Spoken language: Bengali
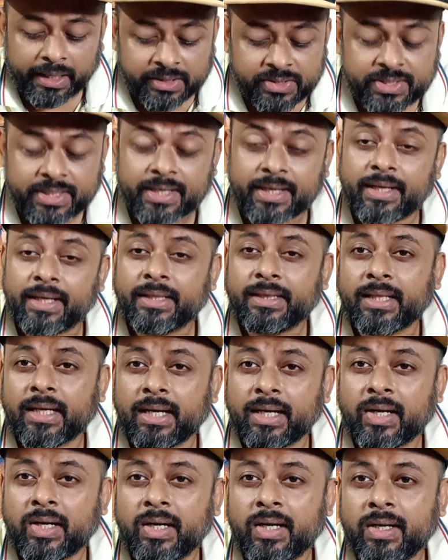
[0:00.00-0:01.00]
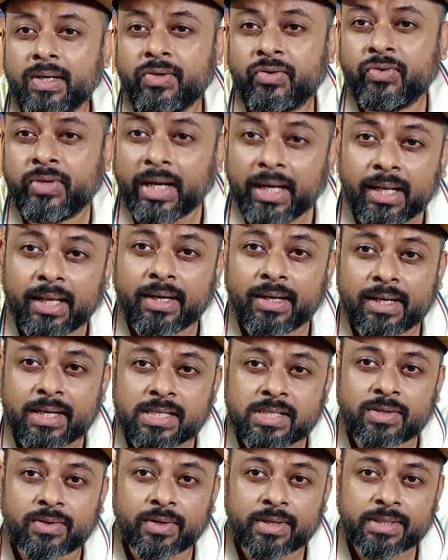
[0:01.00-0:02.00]
আজকে তারা ট্রেলার
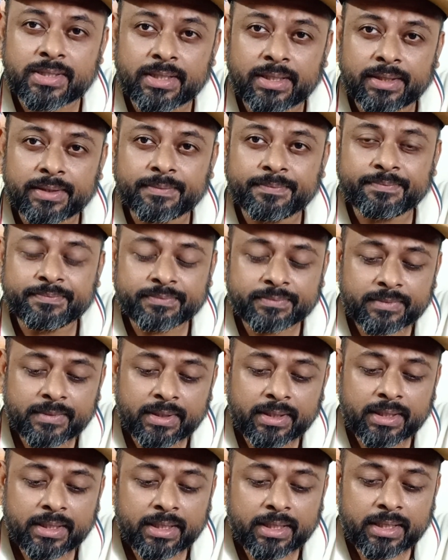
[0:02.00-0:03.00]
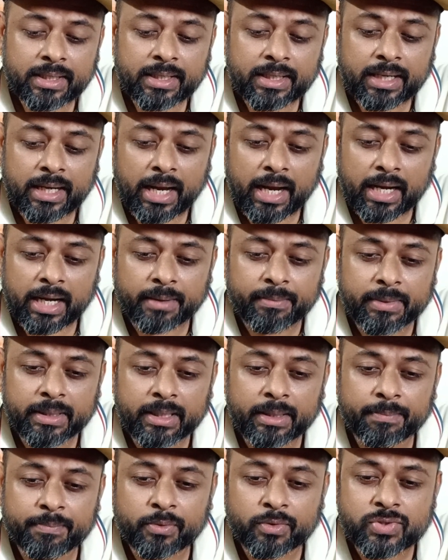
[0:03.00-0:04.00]
রিলিজ করেছে
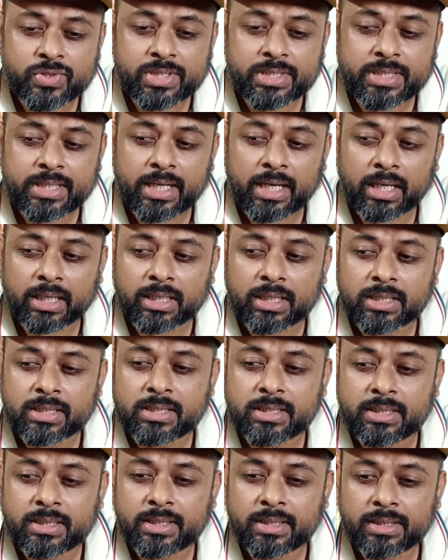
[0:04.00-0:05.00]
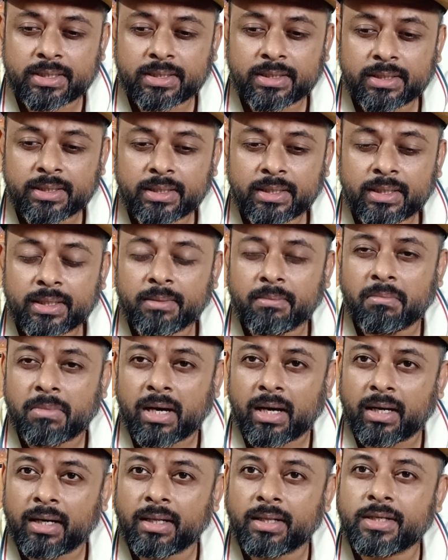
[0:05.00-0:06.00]
আগামী পঁচিশে আগস্ট
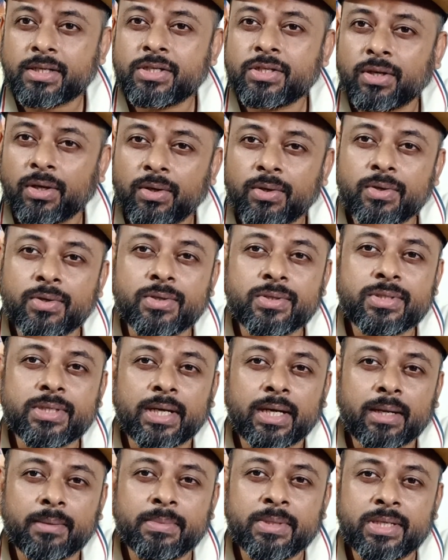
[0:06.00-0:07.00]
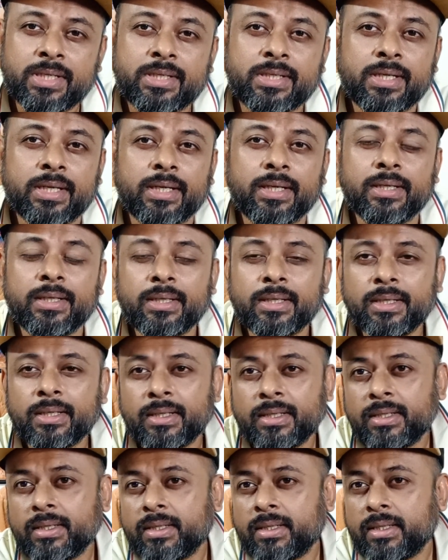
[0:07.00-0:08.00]
বাংলাদেশ সহ সারা বিশ্বে
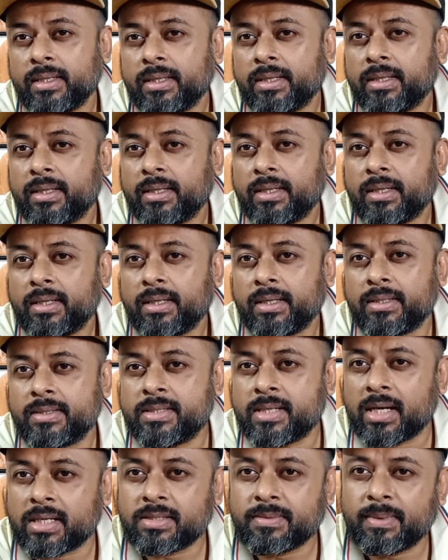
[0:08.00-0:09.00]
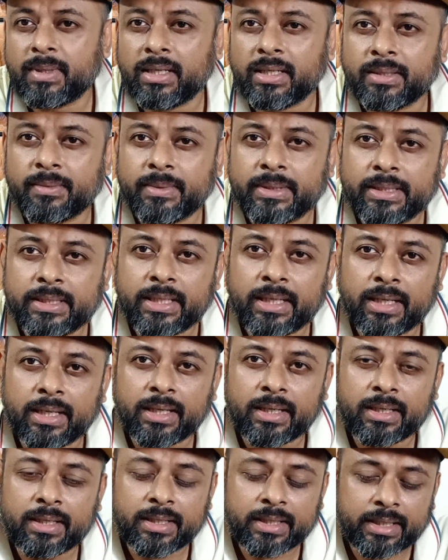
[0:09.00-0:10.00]
জাজ
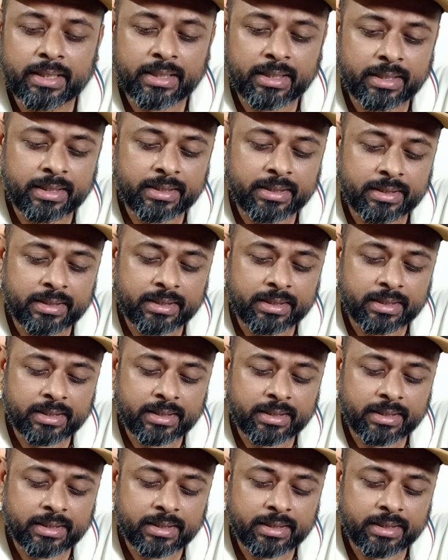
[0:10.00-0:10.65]
মাল্টিমিডিয়ার এই